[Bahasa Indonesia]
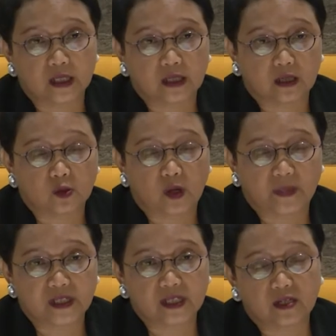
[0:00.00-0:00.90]
uh, kedua
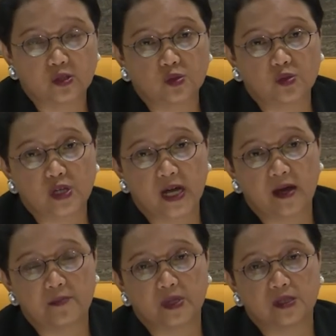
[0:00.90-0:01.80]
presiden
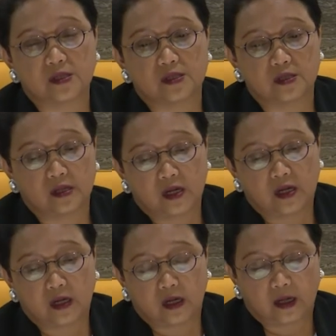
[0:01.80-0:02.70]
juga me,
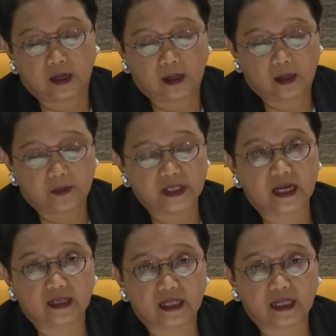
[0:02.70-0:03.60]
uh,
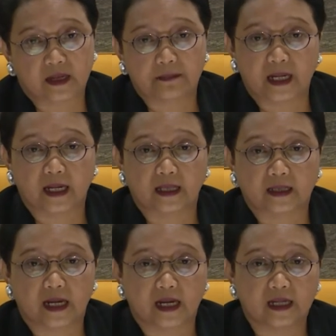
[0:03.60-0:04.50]
menyaksikan
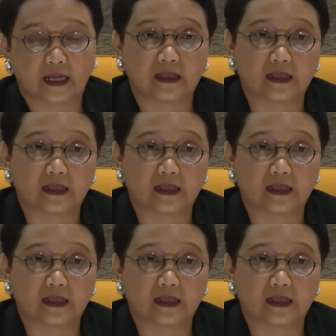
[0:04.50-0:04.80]
penandatanganan